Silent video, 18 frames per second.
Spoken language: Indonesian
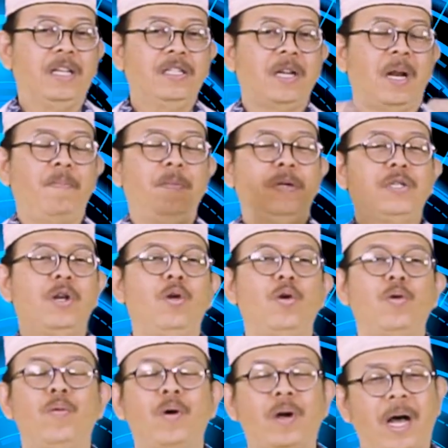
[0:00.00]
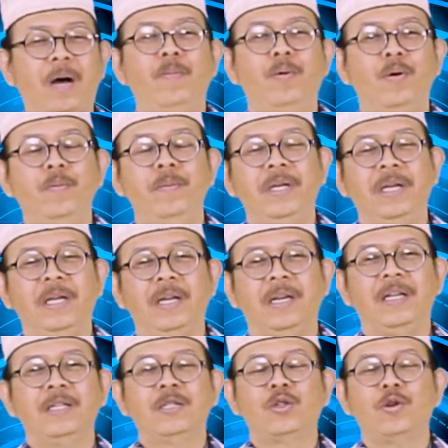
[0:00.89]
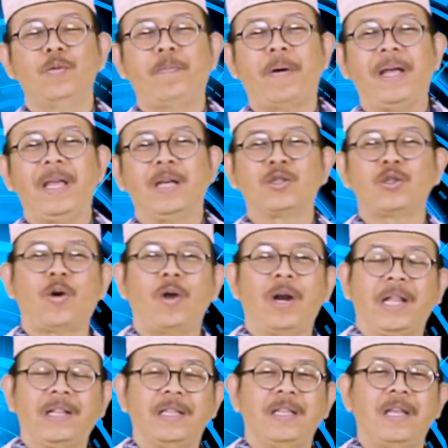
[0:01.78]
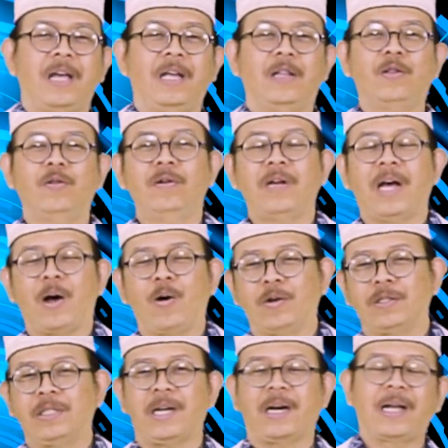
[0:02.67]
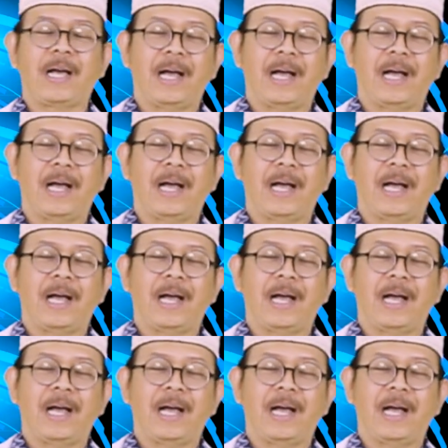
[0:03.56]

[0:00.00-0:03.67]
Islam di seluruh muka bumi ini supaya sholatnya itu tidak kocar